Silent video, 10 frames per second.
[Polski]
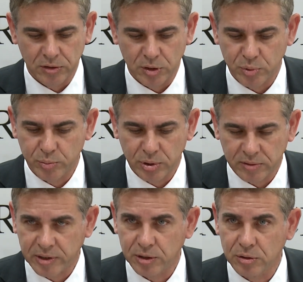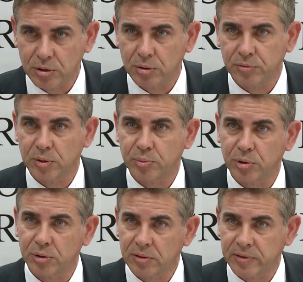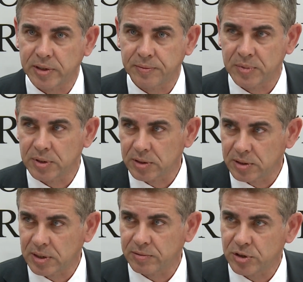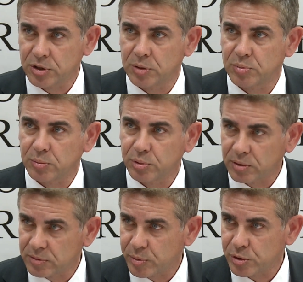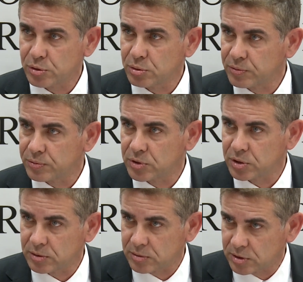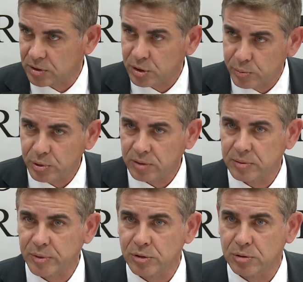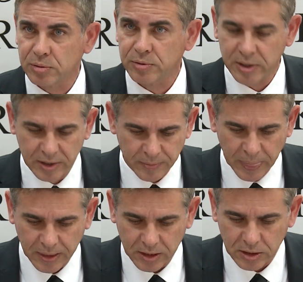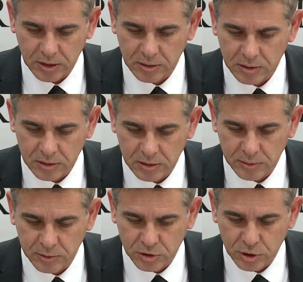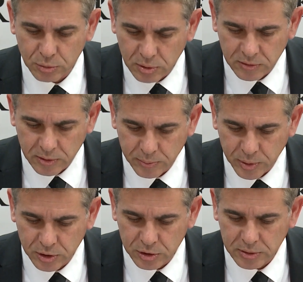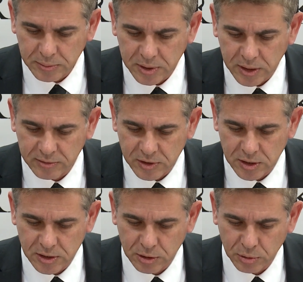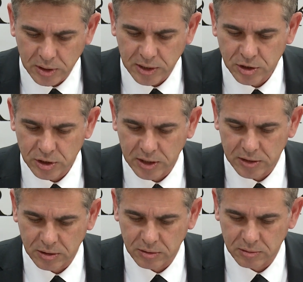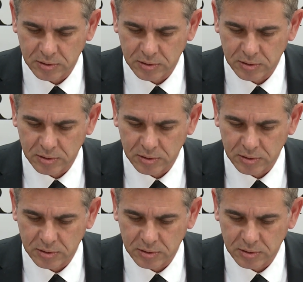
typu budowa chodników, typu odnowa e, nawierzchni, przebudowy mostów czy, czy odbudowy mostów. I, I, szczegółowo policzyłem te inwestycje, które na dzisiaj są